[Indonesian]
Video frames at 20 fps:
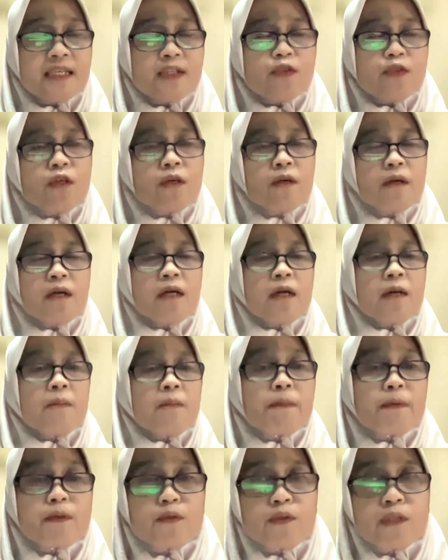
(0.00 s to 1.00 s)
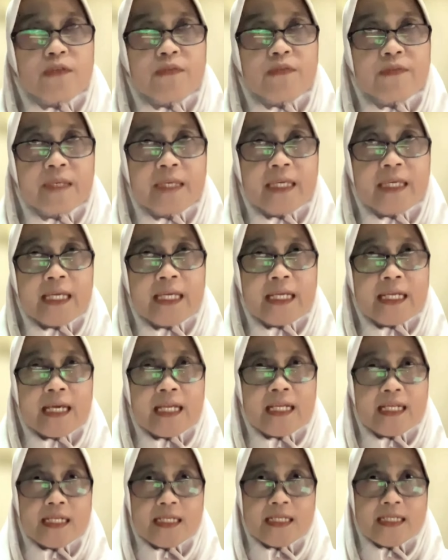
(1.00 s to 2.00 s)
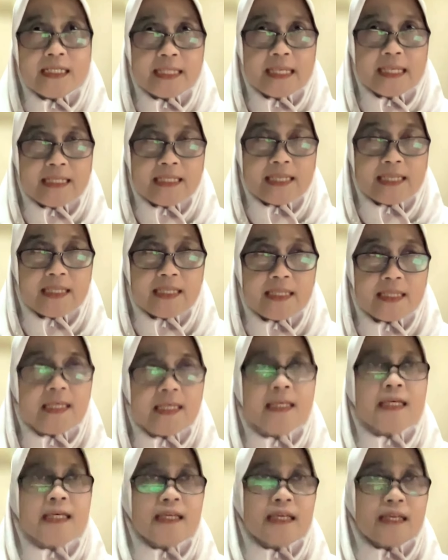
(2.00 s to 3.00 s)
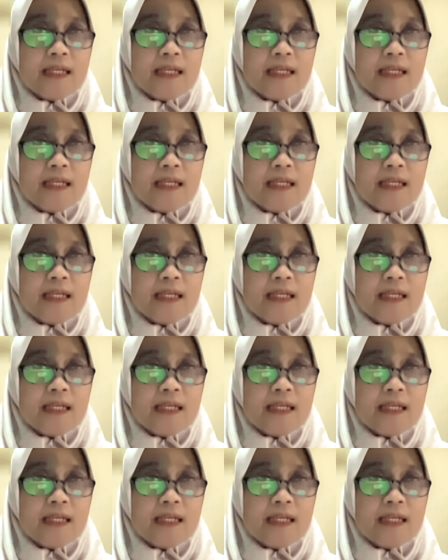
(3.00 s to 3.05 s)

Itu yang perlu difikirkan dan disiasati